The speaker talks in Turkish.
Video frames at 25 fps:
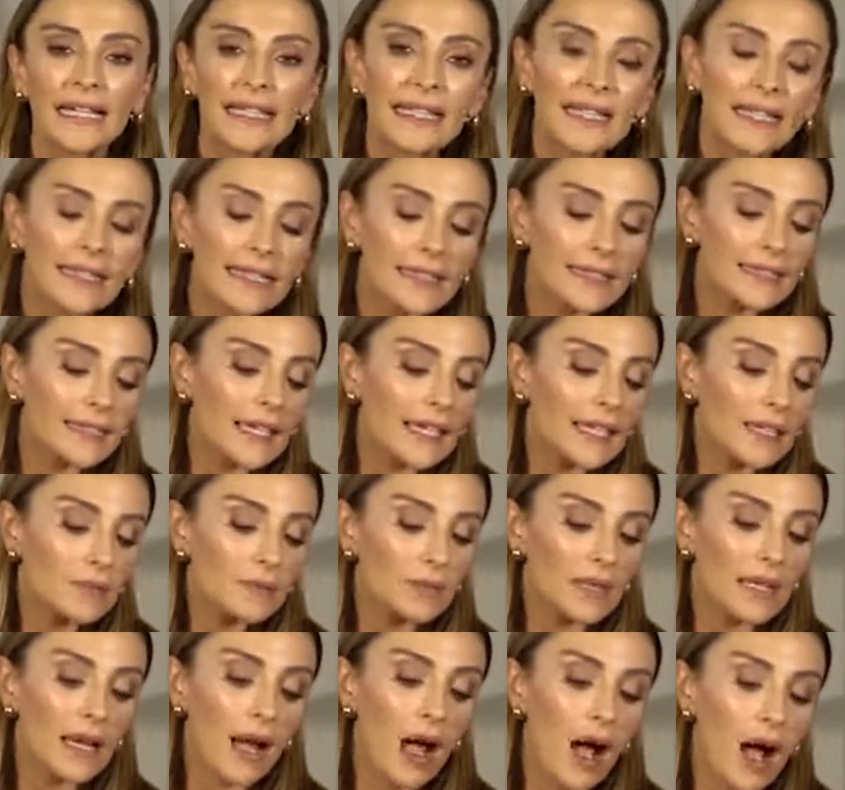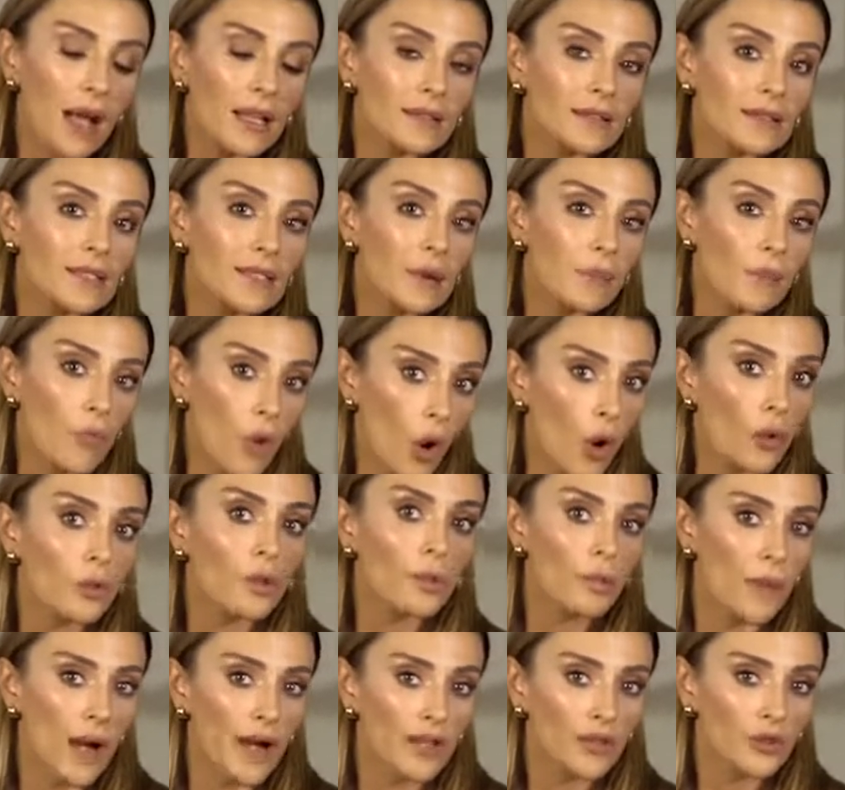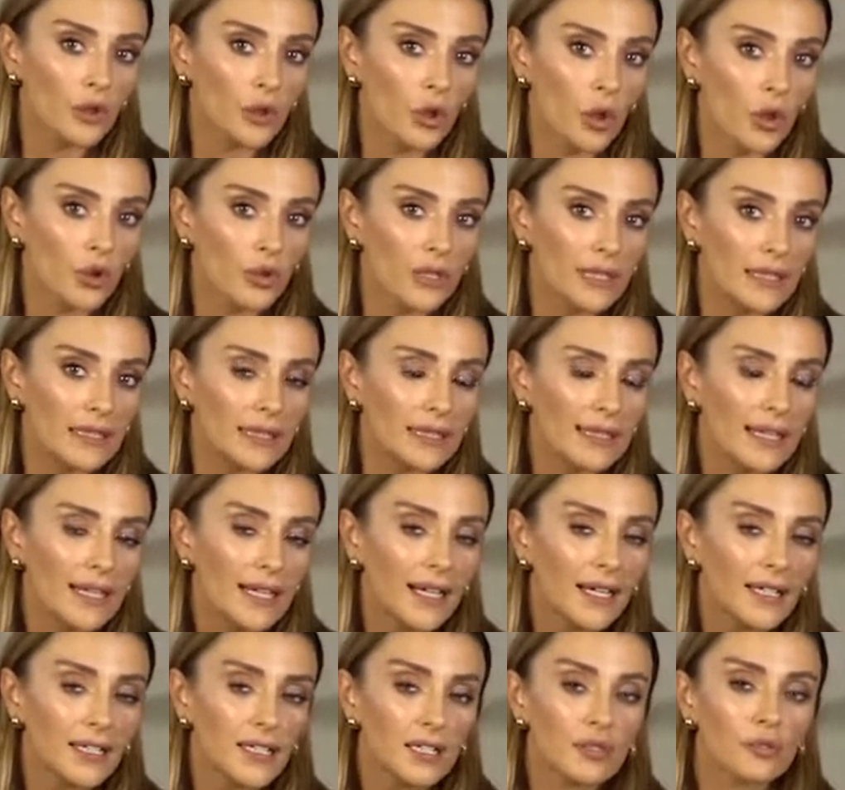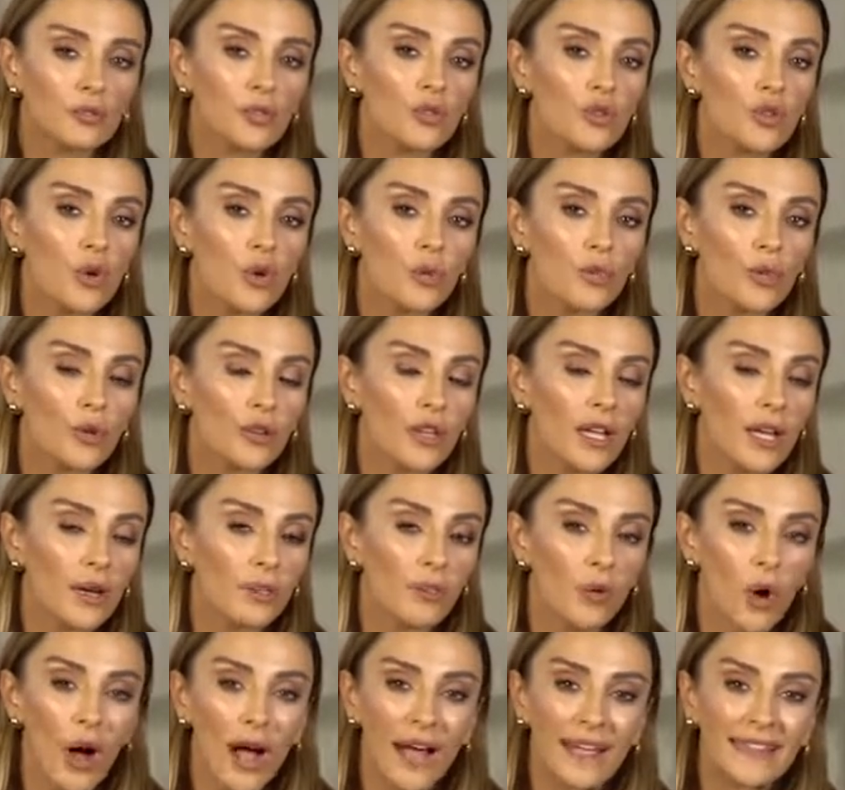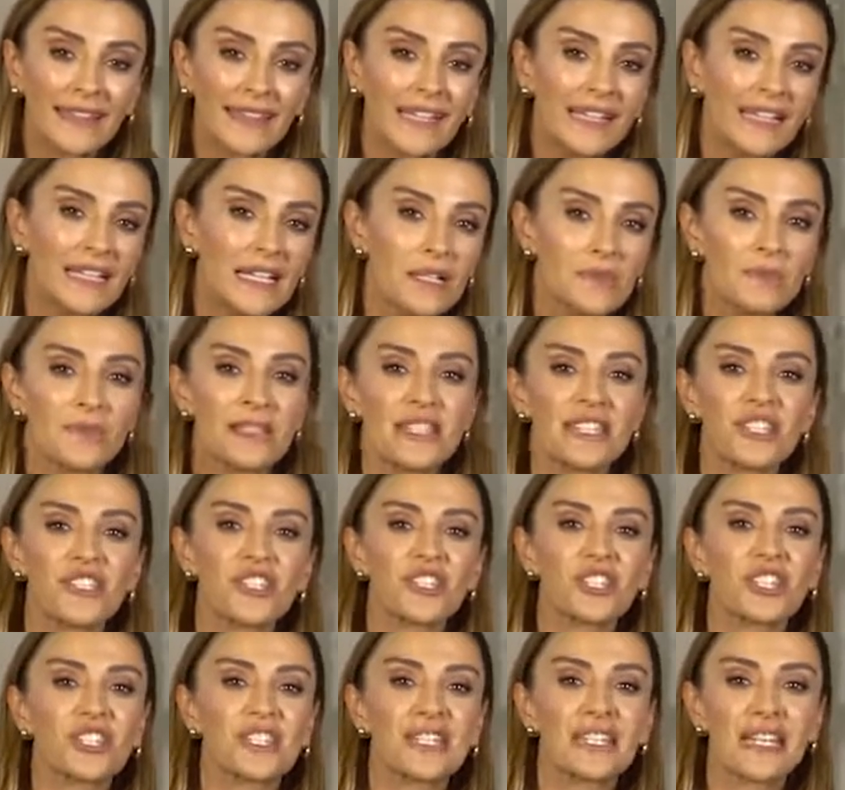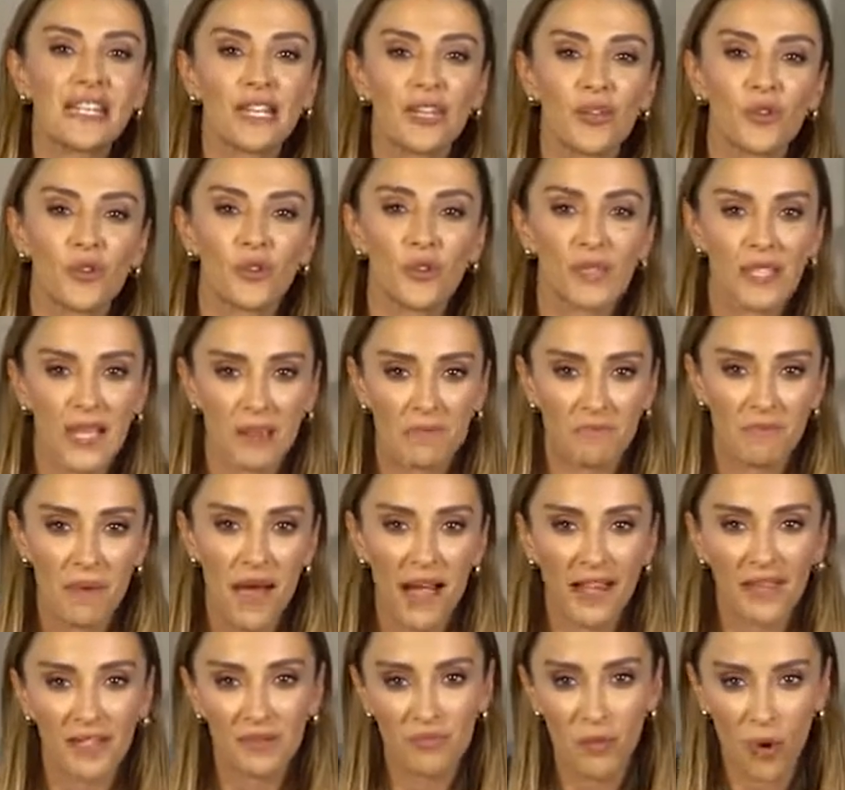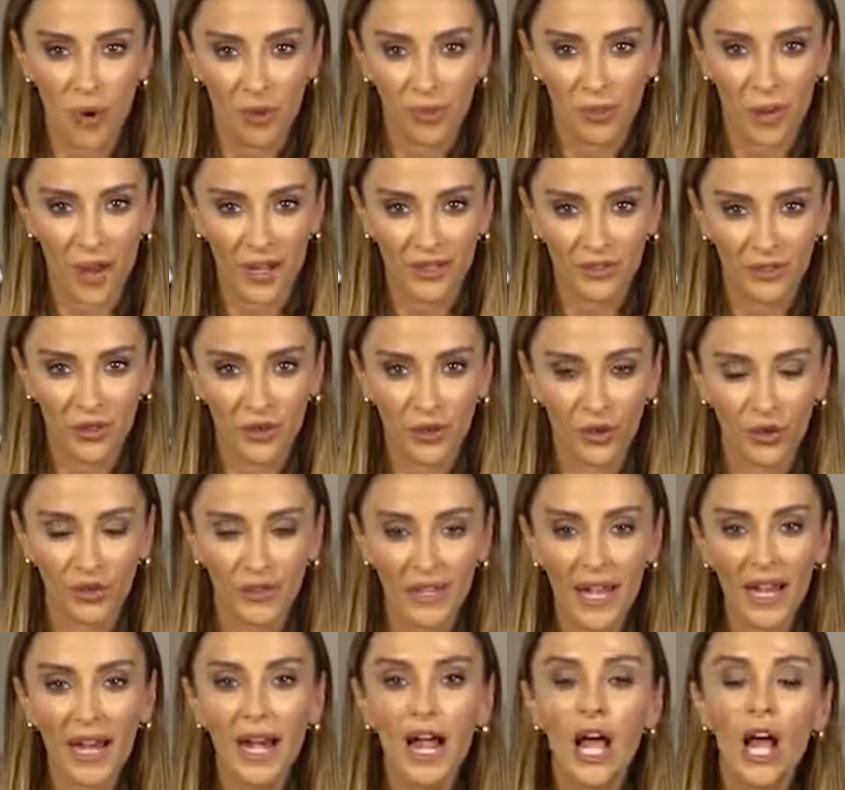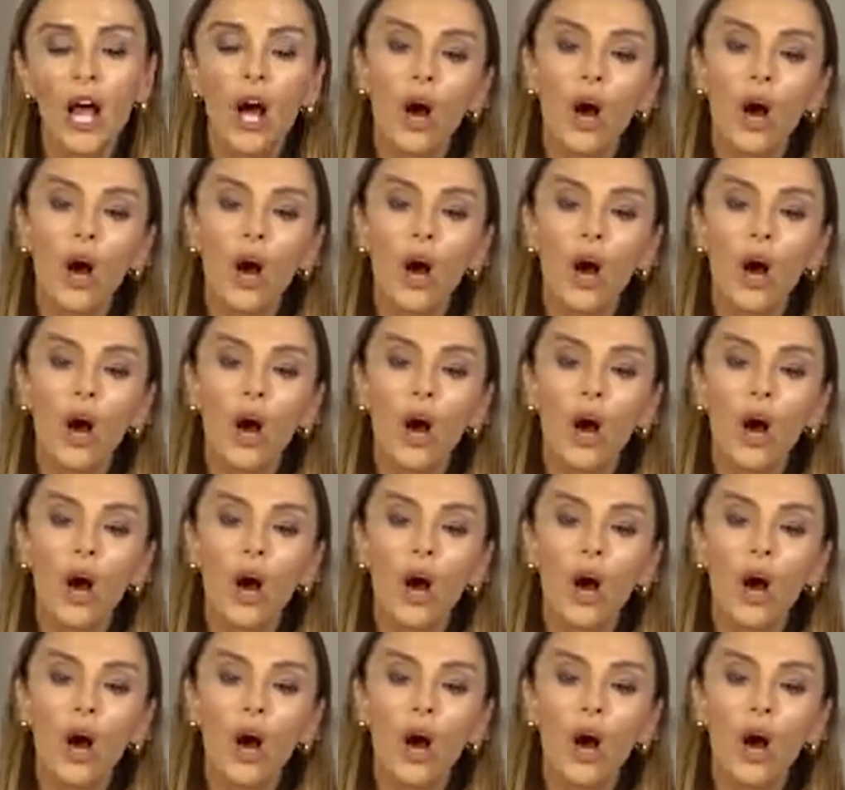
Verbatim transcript: Ya da diyelim ki altına bol bir pantolon giydin. Hani şimdi çok moda ya bu annelerimizin cinleri yüksek belli bol pantolonlar.